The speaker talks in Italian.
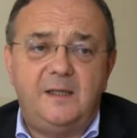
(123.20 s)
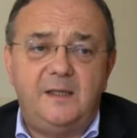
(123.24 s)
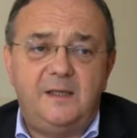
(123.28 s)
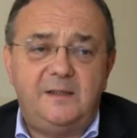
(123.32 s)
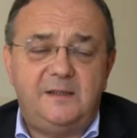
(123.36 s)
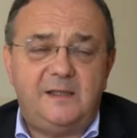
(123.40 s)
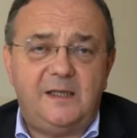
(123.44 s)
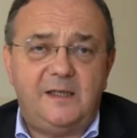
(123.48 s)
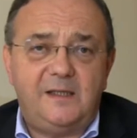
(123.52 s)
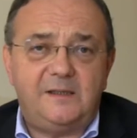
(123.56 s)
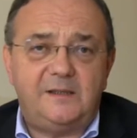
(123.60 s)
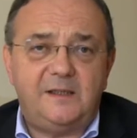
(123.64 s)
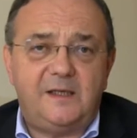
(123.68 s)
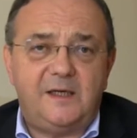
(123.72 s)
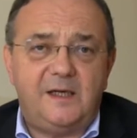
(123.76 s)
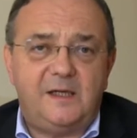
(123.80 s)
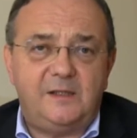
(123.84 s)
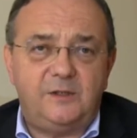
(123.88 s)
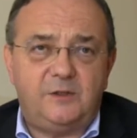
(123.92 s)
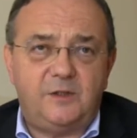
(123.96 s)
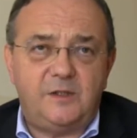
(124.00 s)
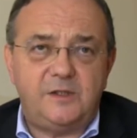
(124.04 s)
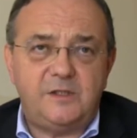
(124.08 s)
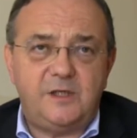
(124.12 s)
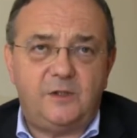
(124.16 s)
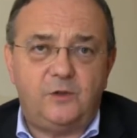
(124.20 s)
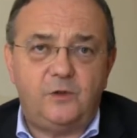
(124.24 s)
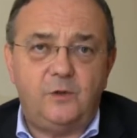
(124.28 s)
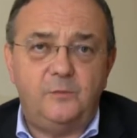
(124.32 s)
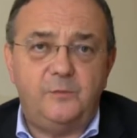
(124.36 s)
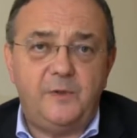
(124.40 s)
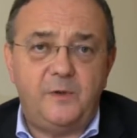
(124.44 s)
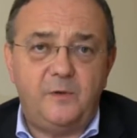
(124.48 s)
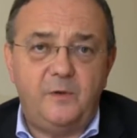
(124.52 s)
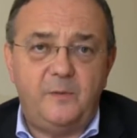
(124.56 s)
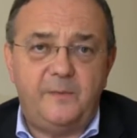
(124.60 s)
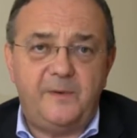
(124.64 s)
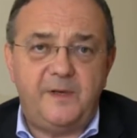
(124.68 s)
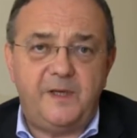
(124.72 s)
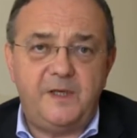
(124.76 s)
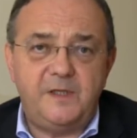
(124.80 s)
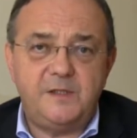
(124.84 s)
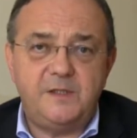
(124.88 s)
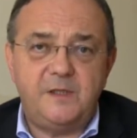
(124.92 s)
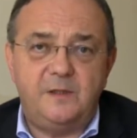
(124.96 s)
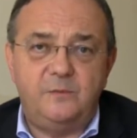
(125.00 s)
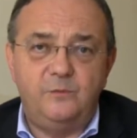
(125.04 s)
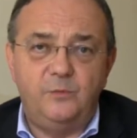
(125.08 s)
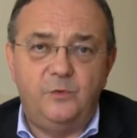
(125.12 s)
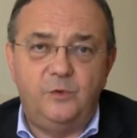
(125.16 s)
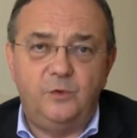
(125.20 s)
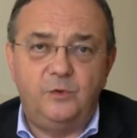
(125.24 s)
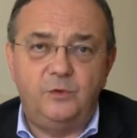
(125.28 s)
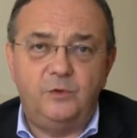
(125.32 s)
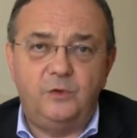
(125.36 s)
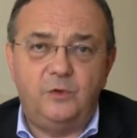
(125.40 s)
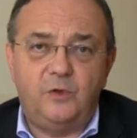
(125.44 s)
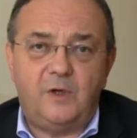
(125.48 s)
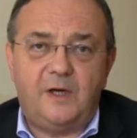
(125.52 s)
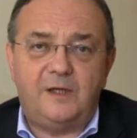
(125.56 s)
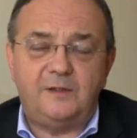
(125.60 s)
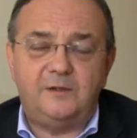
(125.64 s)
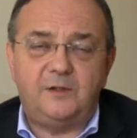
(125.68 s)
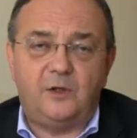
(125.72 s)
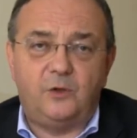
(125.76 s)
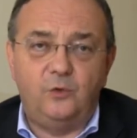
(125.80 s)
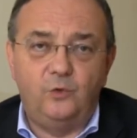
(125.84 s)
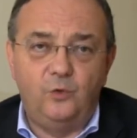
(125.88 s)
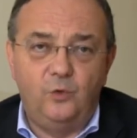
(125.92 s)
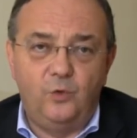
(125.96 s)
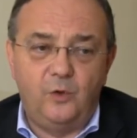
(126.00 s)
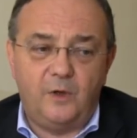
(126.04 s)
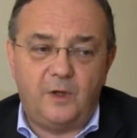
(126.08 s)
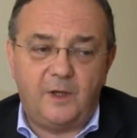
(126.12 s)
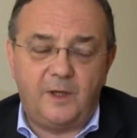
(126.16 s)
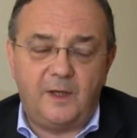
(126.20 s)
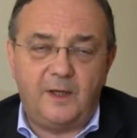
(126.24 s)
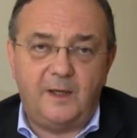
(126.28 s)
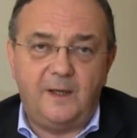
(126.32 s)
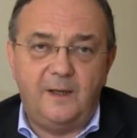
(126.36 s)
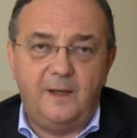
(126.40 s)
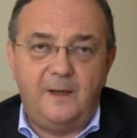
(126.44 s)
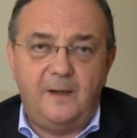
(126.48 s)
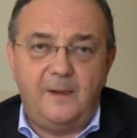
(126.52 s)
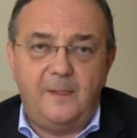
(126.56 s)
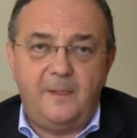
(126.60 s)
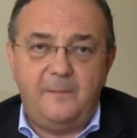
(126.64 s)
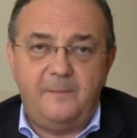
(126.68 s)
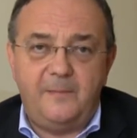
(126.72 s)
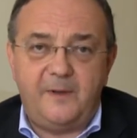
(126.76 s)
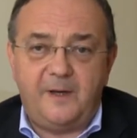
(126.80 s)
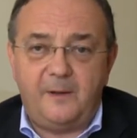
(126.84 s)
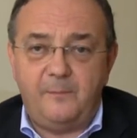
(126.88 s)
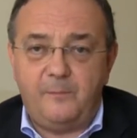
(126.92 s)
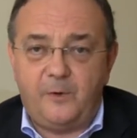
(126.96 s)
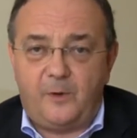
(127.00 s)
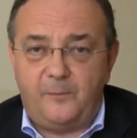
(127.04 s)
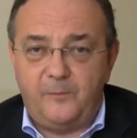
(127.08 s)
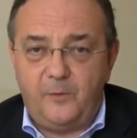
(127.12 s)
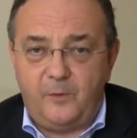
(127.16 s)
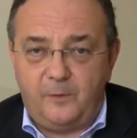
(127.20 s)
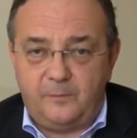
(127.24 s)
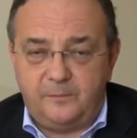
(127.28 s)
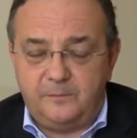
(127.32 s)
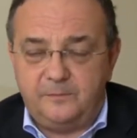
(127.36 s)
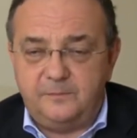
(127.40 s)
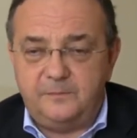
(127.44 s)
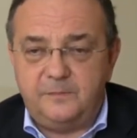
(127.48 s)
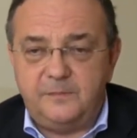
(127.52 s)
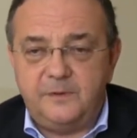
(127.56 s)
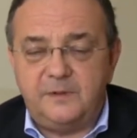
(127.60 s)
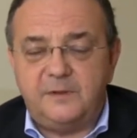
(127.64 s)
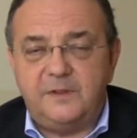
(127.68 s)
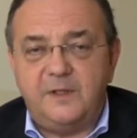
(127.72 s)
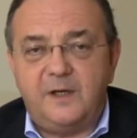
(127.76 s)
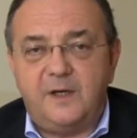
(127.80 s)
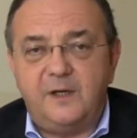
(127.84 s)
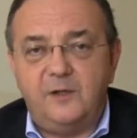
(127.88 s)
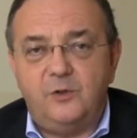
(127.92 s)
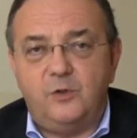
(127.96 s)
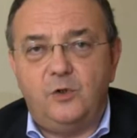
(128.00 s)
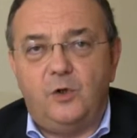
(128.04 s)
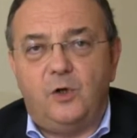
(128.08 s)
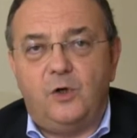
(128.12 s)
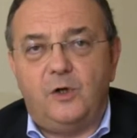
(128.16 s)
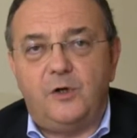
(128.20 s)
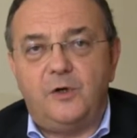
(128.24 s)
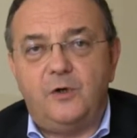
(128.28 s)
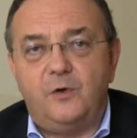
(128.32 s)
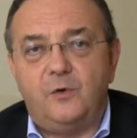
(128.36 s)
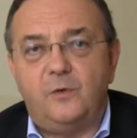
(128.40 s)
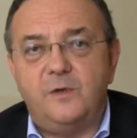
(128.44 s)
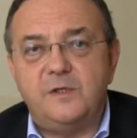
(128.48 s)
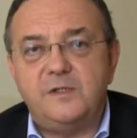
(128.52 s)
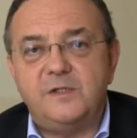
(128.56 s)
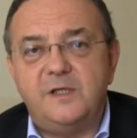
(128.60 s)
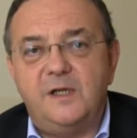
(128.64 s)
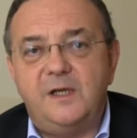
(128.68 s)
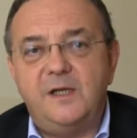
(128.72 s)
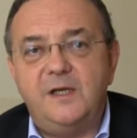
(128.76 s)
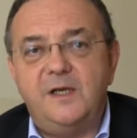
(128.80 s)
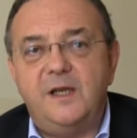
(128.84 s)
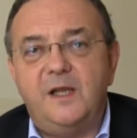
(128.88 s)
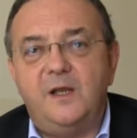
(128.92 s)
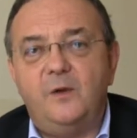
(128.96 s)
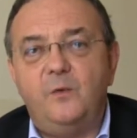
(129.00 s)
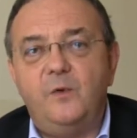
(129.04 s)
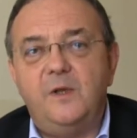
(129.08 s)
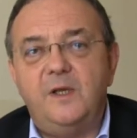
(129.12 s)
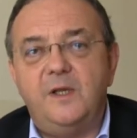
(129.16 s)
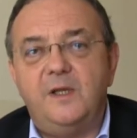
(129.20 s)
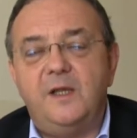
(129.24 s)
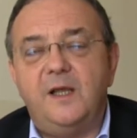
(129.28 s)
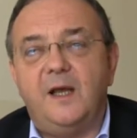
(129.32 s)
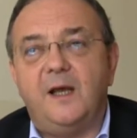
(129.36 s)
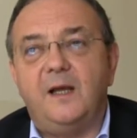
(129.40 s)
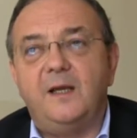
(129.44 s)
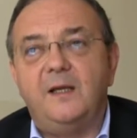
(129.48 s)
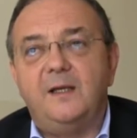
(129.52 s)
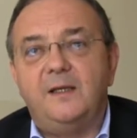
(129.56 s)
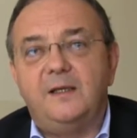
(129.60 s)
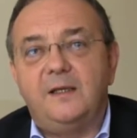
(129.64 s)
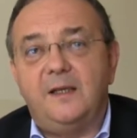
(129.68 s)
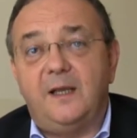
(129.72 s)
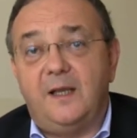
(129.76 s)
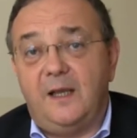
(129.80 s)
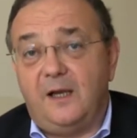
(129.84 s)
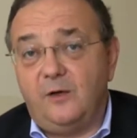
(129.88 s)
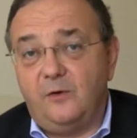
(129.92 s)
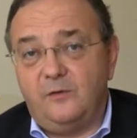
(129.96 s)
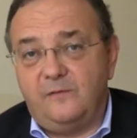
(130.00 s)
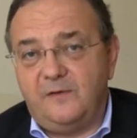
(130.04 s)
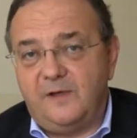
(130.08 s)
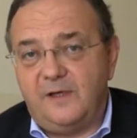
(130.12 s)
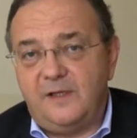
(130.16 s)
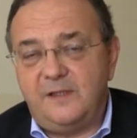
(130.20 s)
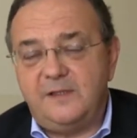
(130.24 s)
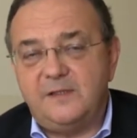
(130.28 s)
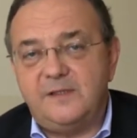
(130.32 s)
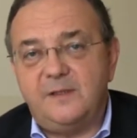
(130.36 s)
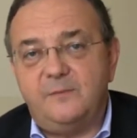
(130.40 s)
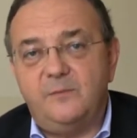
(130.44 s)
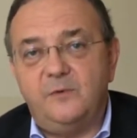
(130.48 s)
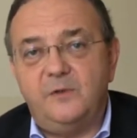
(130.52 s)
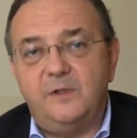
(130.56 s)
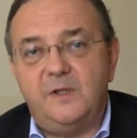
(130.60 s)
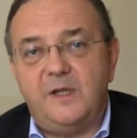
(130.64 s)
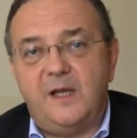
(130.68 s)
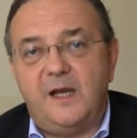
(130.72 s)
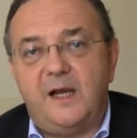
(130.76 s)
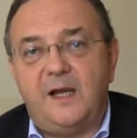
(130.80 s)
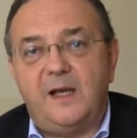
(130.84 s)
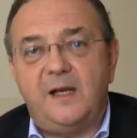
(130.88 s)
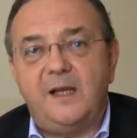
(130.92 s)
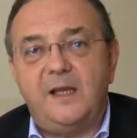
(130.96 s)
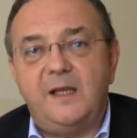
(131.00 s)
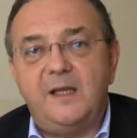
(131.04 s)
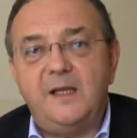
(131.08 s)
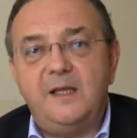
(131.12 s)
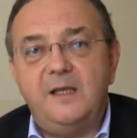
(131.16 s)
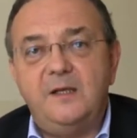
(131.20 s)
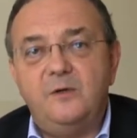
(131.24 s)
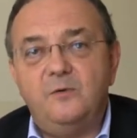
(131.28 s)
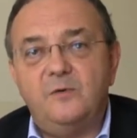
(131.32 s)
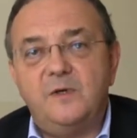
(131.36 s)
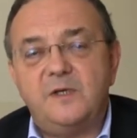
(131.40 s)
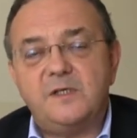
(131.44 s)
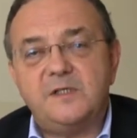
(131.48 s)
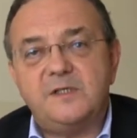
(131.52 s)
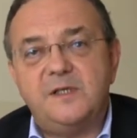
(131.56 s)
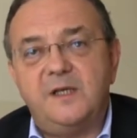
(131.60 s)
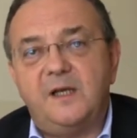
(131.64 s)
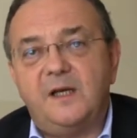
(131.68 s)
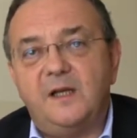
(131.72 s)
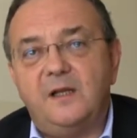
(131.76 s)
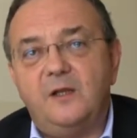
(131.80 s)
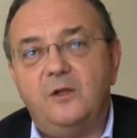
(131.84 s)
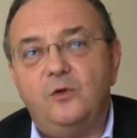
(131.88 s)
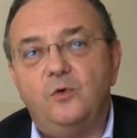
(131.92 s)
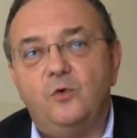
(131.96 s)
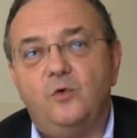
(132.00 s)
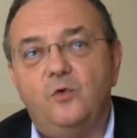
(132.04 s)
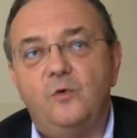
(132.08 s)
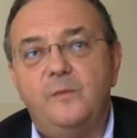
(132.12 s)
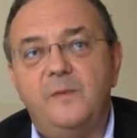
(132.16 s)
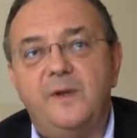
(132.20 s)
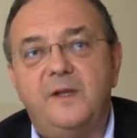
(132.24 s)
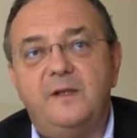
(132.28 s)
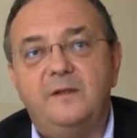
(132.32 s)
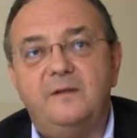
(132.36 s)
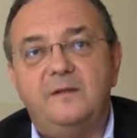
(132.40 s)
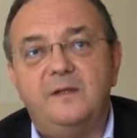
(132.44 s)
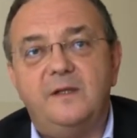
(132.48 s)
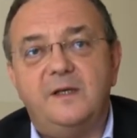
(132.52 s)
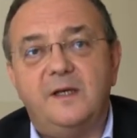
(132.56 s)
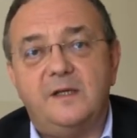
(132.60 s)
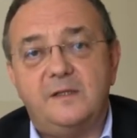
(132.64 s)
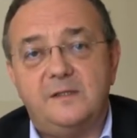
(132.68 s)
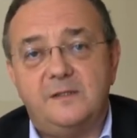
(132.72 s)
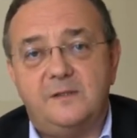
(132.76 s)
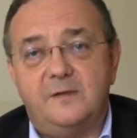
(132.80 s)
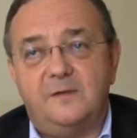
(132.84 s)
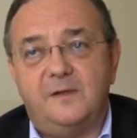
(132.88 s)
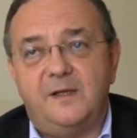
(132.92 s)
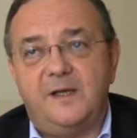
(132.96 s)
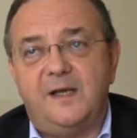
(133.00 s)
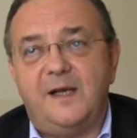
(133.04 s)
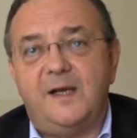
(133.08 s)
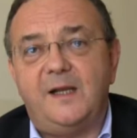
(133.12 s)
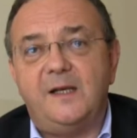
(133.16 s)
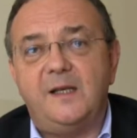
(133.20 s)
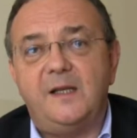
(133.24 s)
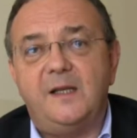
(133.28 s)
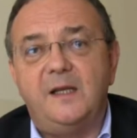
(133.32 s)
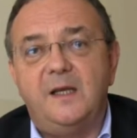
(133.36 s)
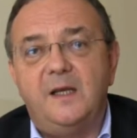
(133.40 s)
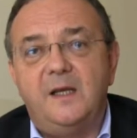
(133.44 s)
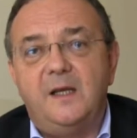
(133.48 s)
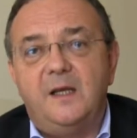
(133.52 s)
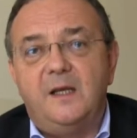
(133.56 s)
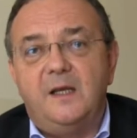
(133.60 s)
L'Italia tra l'altro è stato il primo paese al mondo a tradurre per il proprio territorio queste linee guida che hanno valenza mondiale in una serie di documenti nazionali.